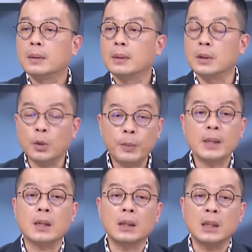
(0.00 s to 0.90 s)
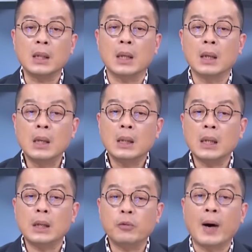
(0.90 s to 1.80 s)
你就变成一个
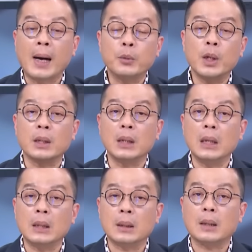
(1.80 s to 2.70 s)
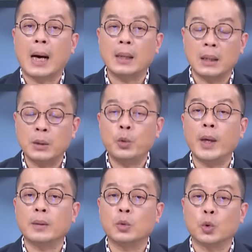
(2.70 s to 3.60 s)
立法院一大一
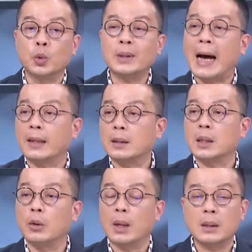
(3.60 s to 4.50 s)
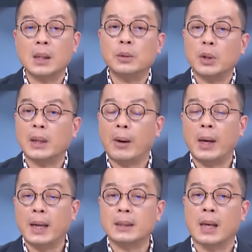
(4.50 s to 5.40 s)
院独大的情况。这个对台
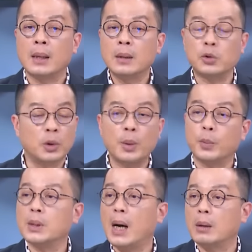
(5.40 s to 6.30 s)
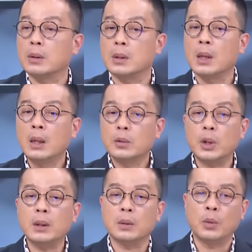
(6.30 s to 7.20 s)
湾来讲绝对不是好事。
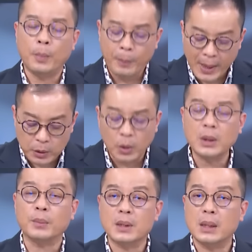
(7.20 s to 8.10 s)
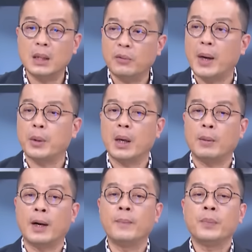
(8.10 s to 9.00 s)
所以我拜托你们这些立法委员
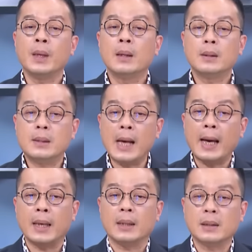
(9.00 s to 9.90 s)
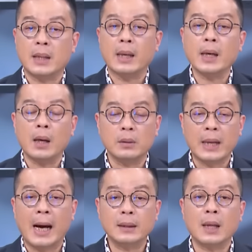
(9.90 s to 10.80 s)
好不好？在想要
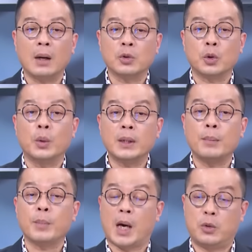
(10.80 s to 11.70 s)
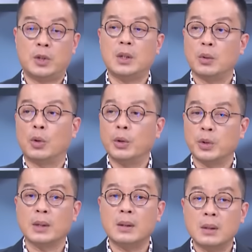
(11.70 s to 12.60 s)
拿到所谓的藐视国会
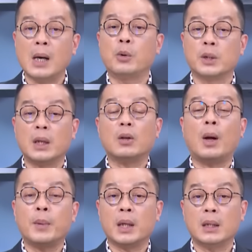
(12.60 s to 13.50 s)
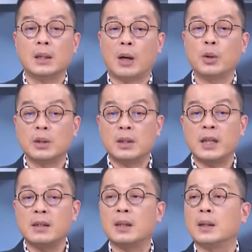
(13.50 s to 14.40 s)
权，事实上我今天都还没跟你讨论
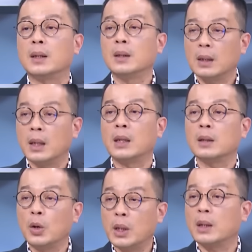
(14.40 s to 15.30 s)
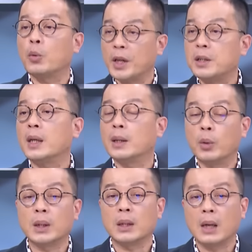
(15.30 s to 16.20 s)
宪政的可能有可能违宪的
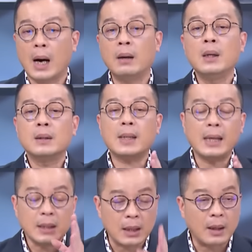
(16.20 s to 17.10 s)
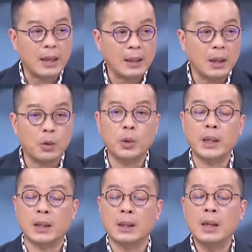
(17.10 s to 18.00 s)
问题。好，在你想要拿到国
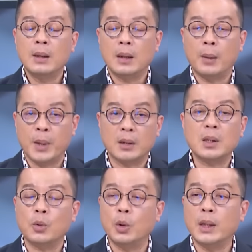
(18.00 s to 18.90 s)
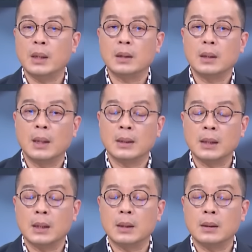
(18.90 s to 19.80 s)
会的。呃，藐视国会，呃，
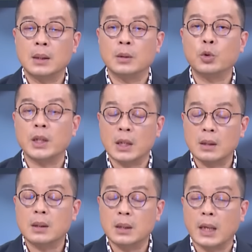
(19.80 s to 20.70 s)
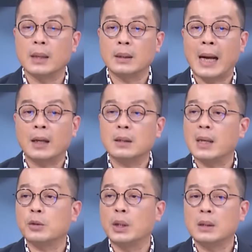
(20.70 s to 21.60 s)
这个的罪行之前拿到
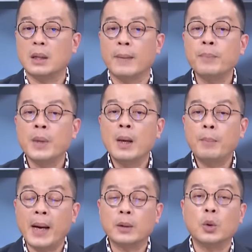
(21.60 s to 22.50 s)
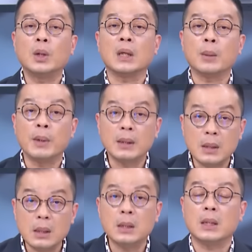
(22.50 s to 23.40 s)
这样的权利之前，拜托你们
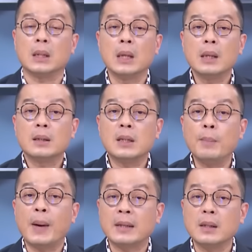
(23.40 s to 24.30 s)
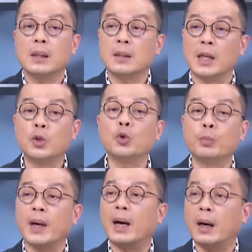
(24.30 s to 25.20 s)
自己先把自己的程度
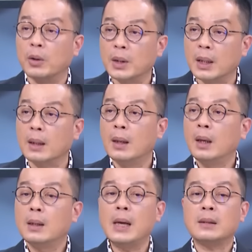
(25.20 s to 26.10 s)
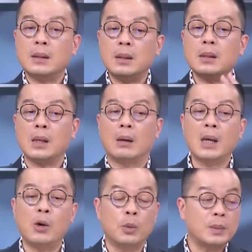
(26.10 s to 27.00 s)
变好一点，让至少
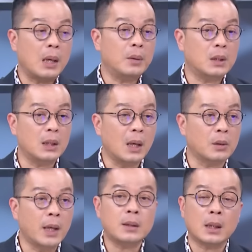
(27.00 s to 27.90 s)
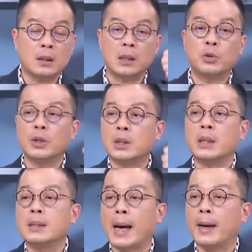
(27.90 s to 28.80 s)
让我们在那边听到，哎，这个咨询
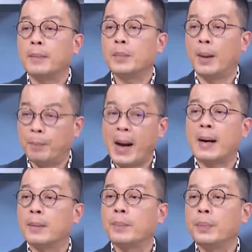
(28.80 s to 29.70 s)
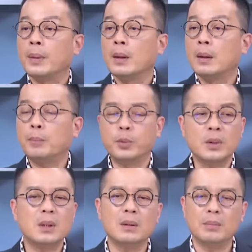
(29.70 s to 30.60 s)
精彩，很棒，不
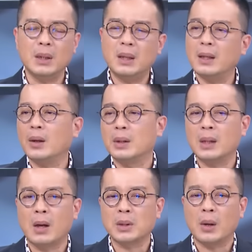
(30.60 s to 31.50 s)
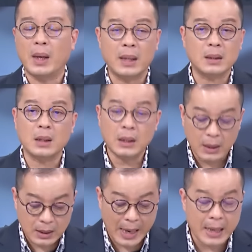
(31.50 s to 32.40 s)
是一天到晚闹笑话，哎，今
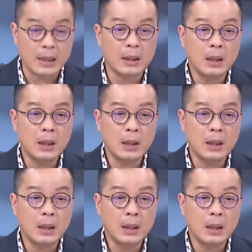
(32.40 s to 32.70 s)
天才